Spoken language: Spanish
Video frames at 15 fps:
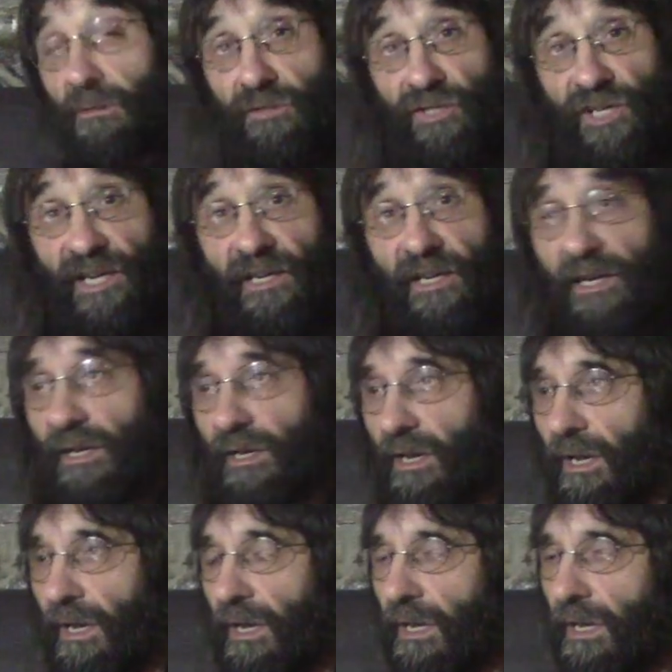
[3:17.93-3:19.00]
llegue
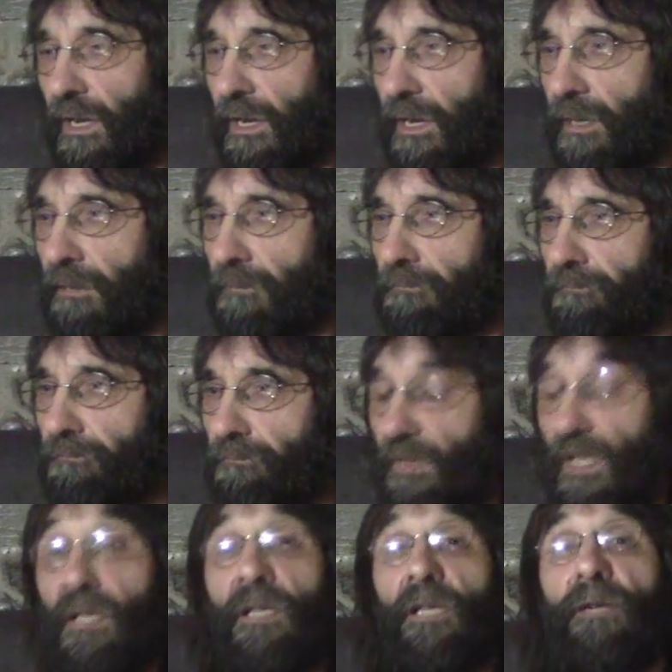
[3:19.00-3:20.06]
a
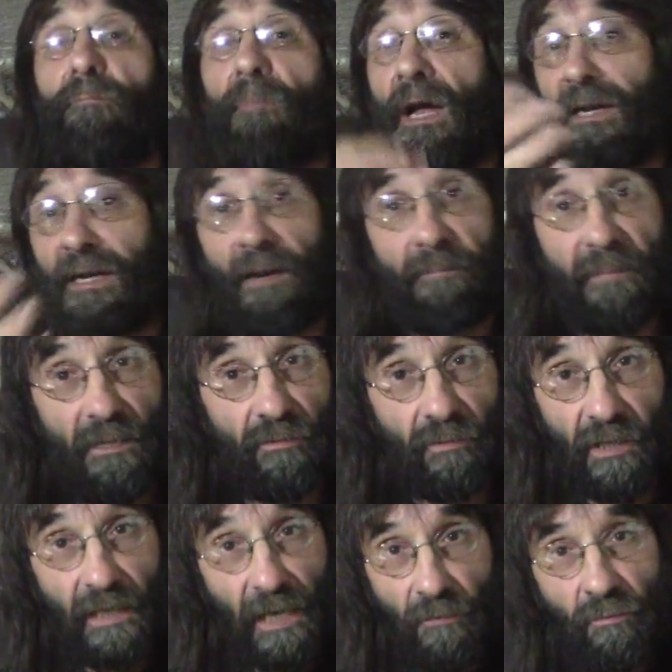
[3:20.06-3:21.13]
ir más rápido
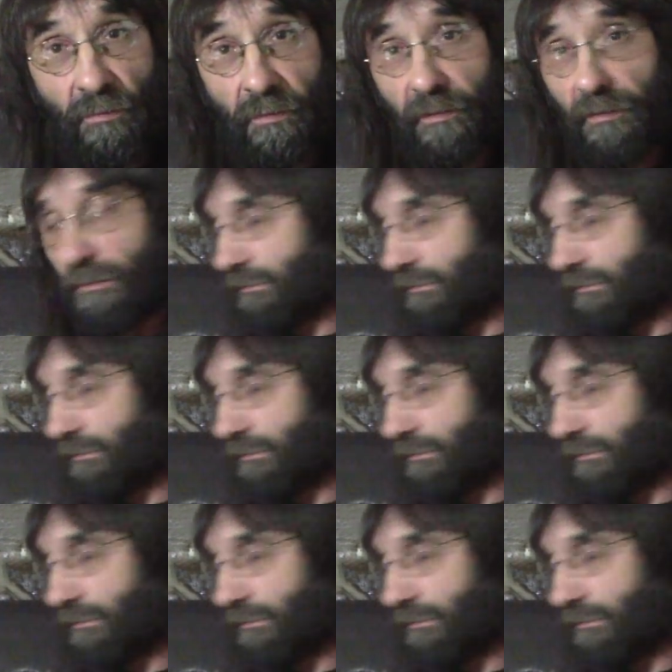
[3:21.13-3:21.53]
que la luz.